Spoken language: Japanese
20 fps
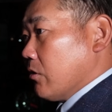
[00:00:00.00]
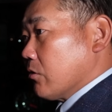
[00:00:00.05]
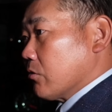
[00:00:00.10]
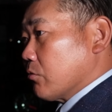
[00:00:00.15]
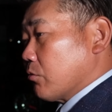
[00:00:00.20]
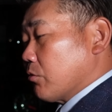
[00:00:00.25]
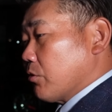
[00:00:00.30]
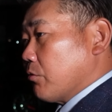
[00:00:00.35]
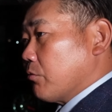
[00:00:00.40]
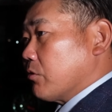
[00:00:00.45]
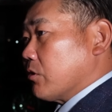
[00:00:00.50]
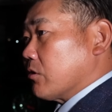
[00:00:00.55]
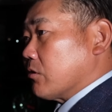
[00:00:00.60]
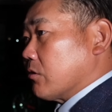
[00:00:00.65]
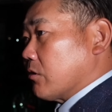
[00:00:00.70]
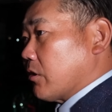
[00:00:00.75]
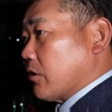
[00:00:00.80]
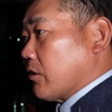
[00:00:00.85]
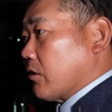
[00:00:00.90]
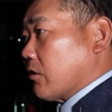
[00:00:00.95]
それをです
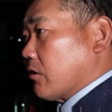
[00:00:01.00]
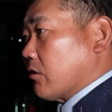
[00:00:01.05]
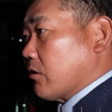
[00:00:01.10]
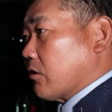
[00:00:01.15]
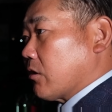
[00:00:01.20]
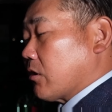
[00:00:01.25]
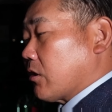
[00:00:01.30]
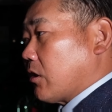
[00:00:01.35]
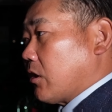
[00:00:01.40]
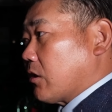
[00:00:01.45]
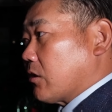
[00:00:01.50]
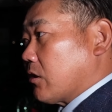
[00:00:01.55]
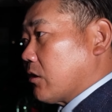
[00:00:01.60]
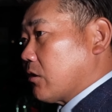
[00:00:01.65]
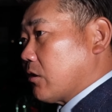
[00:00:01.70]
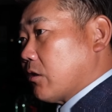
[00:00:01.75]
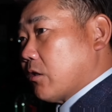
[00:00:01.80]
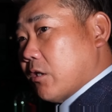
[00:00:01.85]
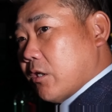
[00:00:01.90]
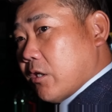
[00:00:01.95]
ね、うん、片
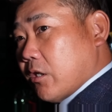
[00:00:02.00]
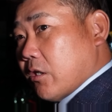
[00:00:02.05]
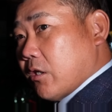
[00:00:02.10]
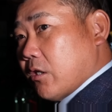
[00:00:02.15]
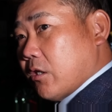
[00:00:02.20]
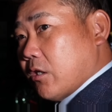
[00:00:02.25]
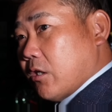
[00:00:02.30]
手で